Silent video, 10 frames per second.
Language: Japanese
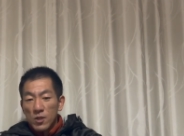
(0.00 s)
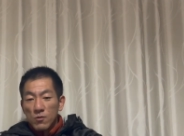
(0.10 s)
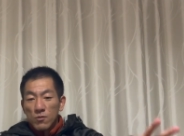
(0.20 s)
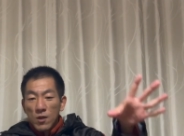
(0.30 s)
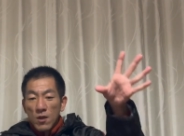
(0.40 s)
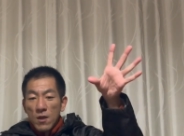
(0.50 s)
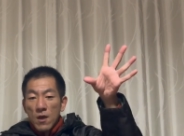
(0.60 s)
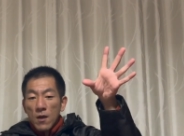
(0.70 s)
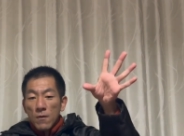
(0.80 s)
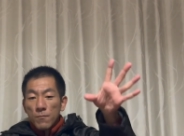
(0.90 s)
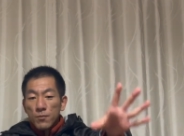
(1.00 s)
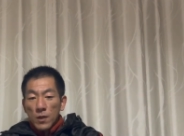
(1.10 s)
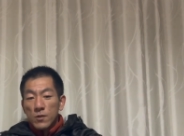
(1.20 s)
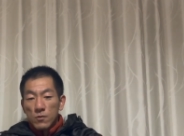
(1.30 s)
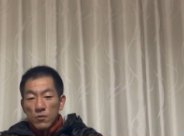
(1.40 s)
そんで、
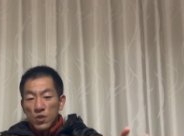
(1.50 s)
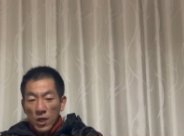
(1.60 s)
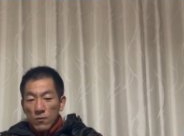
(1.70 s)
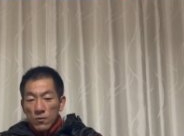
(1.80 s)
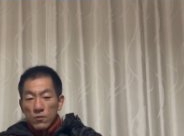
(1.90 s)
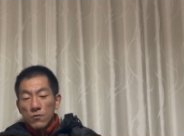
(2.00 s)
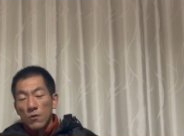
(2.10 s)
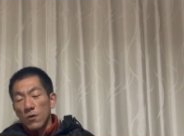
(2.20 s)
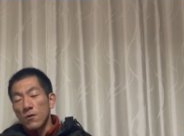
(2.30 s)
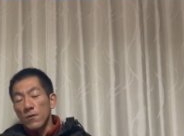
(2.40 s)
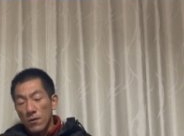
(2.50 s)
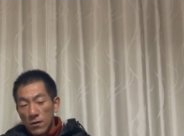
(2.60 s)
プレイする、試合をすると。うん